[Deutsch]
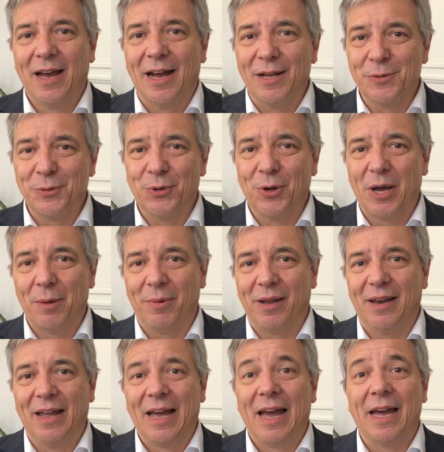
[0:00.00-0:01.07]
Also noch
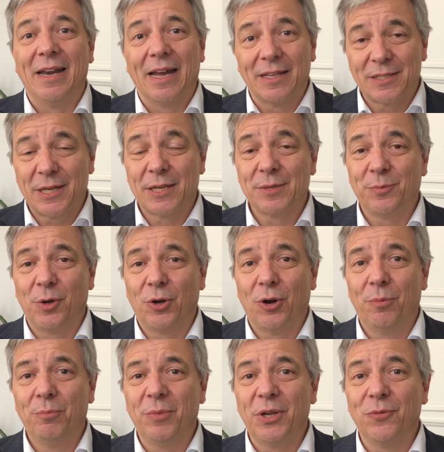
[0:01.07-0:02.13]
einmal ein herzliches
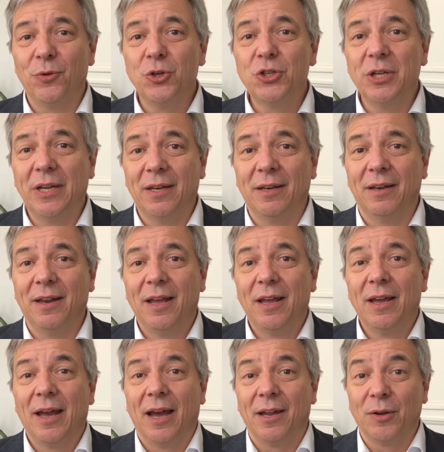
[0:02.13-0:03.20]
Willkommen. Ich wünsche Ihnen
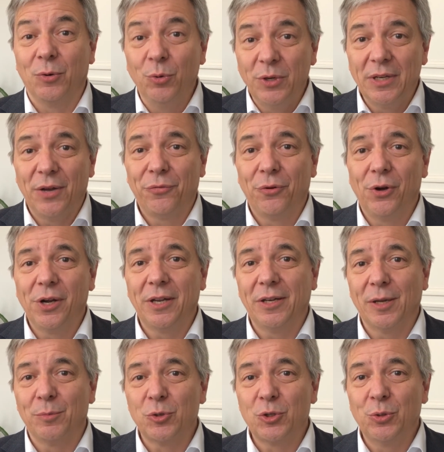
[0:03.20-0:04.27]
einen guten Erfolg in
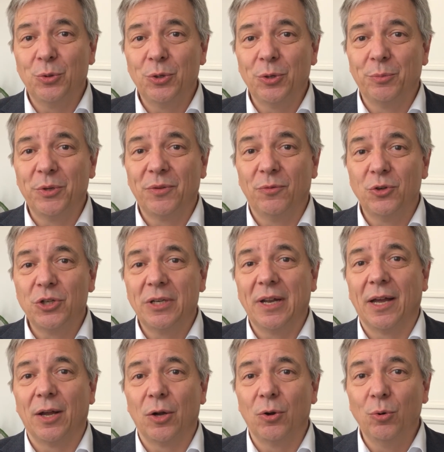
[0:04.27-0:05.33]
Ihrem Studium. Ich wünsche Ihnen
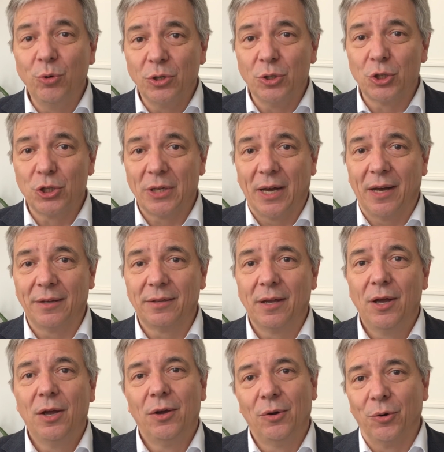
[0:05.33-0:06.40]
einen guten Start
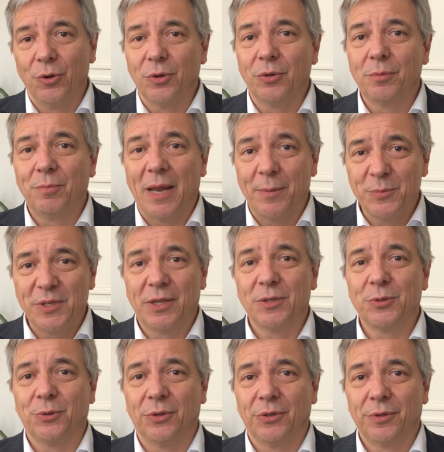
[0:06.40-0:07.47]
und bleiben Sie
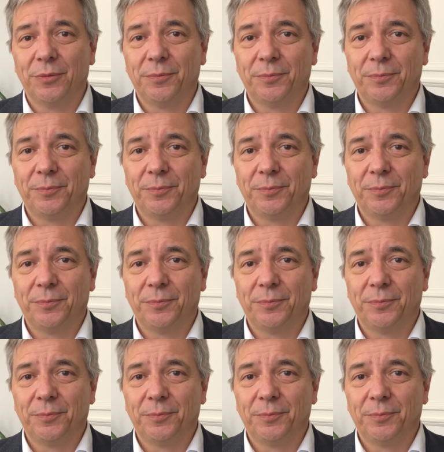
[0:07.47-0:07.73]
gesund.